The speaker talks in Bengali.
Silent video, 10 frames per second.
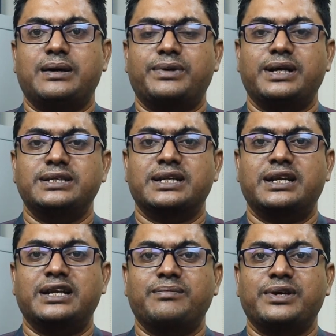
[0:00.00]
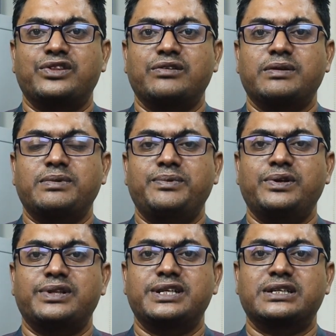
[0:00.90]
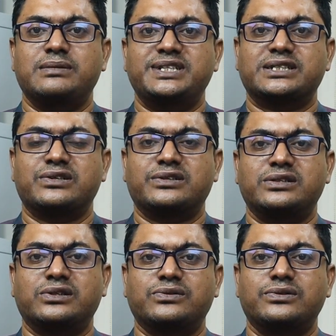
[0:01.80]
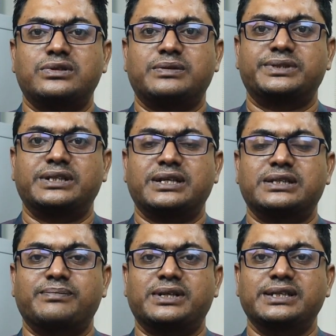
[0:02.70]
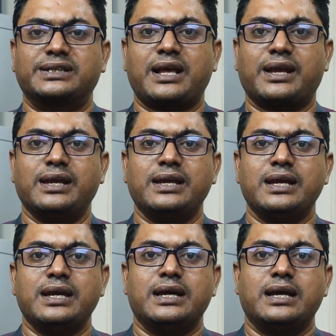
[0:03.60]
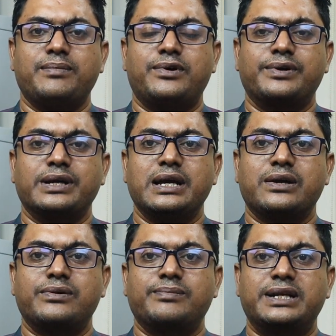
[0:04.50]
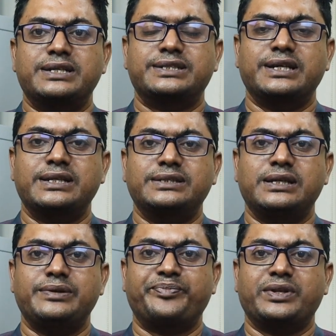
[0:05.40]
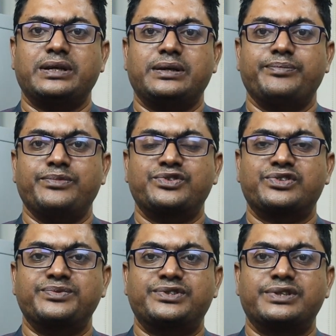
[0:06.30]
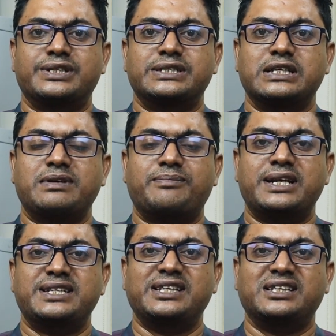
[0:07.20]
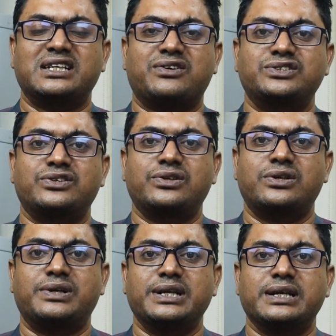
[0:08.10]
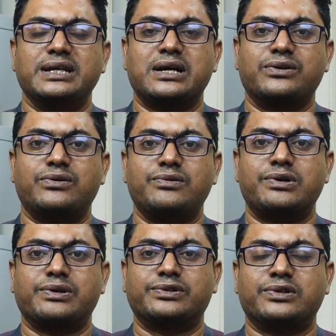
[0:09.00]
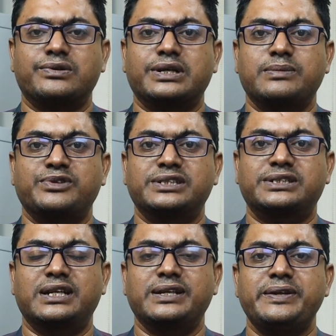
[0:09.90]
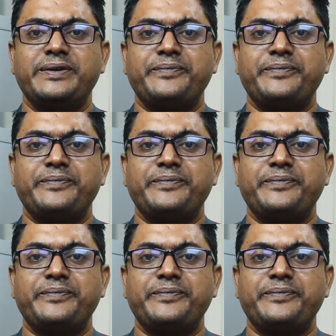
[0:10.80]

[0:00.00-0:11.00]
আমরা এই চ্যানেলের মাধ্যমে বিভিন্ন দেশের ভিসা সংক্রান্ত তথ্য আপনাদের কাছে আমরা দিয়ে থাকি এবং এখন মালয়েশিয়ার যে মৌসুম চলতেছে বা মালয়েশিয়াতে যাওয়ার জন্য অনেকেই আগ্রহ সহকারে বসেছিলেন